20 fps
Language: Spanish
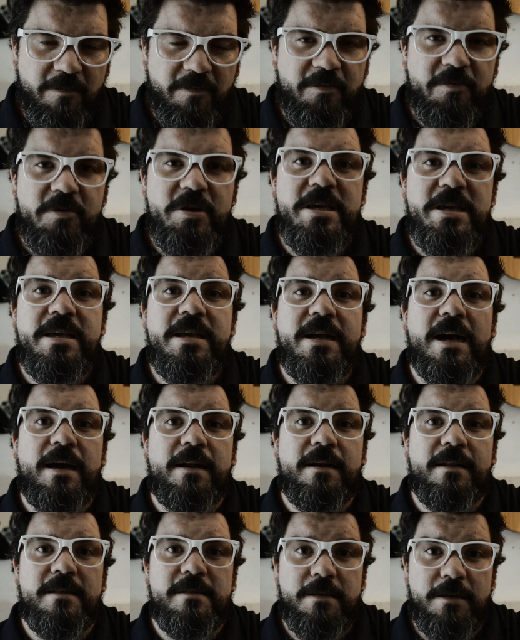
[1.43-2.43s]
fui a
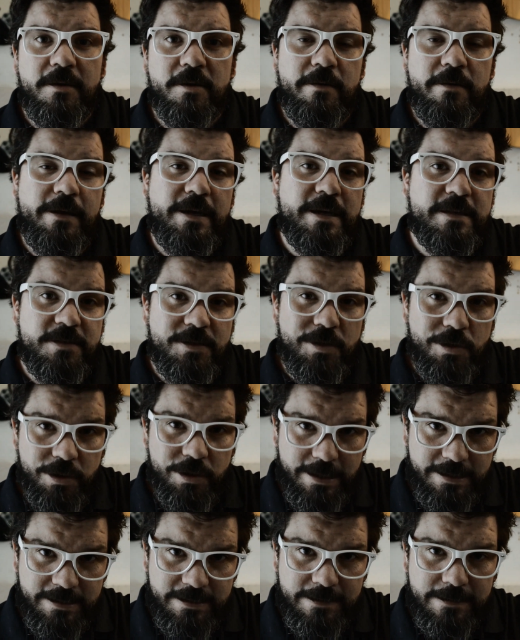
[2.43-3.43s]
rendir
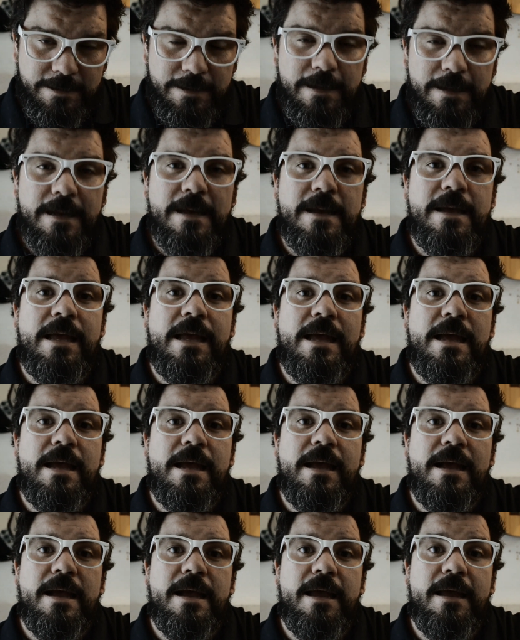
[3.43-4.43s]
obligaciones
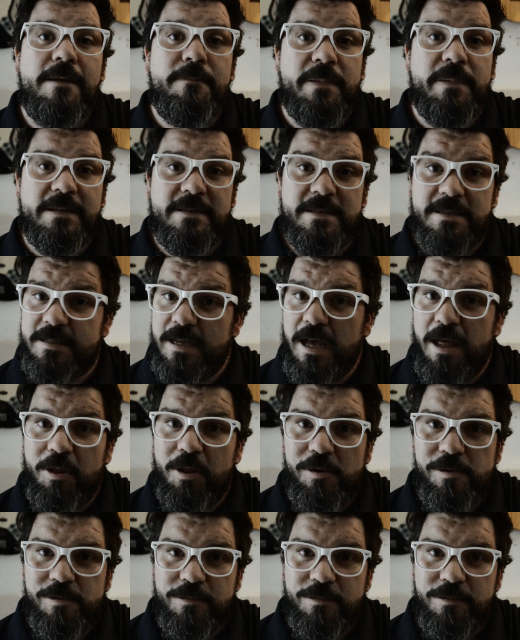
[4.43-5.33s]
empastillado.